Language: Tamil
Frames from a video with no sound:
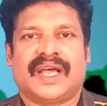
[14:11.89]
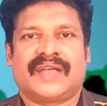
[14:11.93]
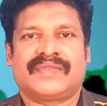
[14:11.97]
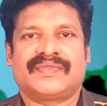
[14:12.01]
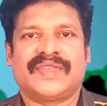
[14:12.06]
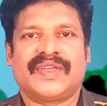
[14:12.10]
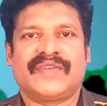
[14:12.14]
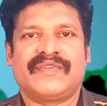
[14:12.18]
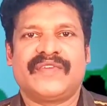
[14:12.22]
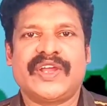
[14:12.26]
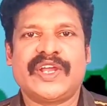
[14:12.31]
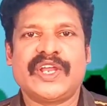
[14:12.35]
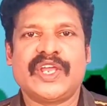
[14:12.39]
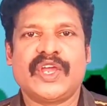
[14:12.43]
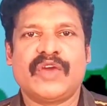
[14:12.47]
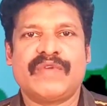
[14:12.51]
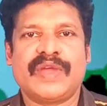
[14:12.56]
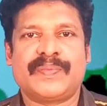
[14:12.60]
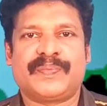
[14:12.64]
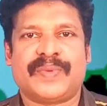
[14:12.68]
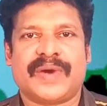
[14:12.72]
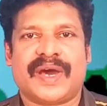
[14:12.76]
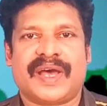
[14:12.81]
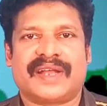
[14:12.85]
அந்த
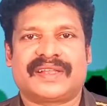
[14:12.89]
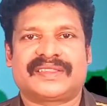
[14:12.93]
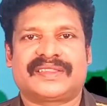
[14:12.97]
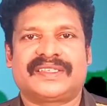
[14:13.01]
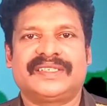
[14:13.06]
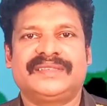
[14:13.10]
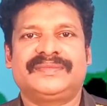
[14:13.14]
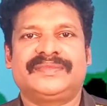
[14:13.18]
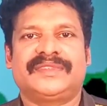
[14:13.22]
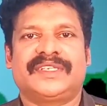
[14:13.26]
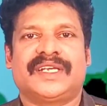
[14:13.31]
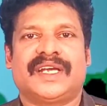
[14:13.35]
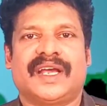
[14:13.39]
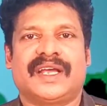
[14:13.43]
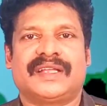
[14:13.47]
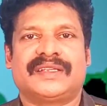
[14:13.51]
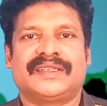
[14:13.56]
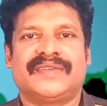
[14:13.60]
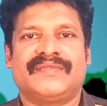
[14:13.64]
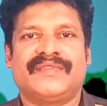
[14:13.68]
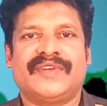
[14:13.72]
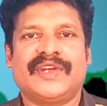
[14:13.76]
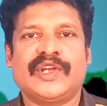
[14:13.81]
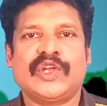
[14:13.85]
வீடியோவை பார்த்து
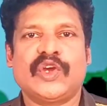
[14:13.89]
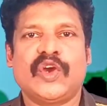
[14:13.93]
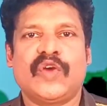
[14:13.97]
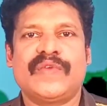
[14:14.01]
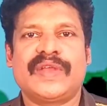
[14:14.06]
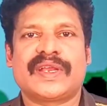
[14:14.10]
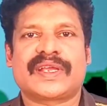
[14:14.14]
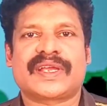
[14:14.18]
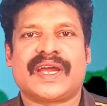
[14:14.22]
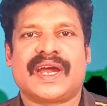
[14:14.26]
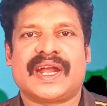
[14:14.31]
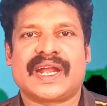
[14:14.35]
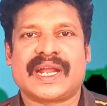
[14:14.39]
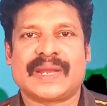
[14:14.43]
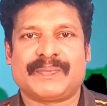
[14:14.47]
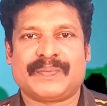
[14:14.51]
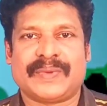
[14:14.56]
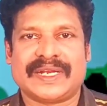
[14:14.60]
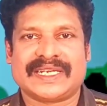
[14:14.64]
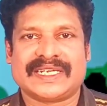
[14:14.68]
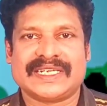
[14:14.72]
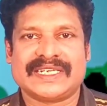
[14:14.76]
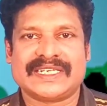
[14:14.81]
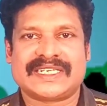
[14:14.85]
அந்த வீடியோவில்
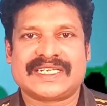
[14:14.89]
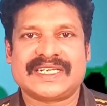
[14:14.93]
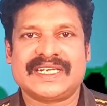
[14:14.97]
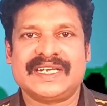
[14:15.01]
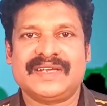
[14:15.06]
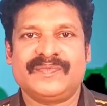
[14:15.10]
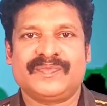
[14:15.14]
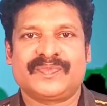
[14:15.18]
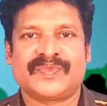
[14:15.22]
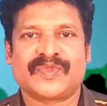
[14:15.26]
காணப்படுகின்ற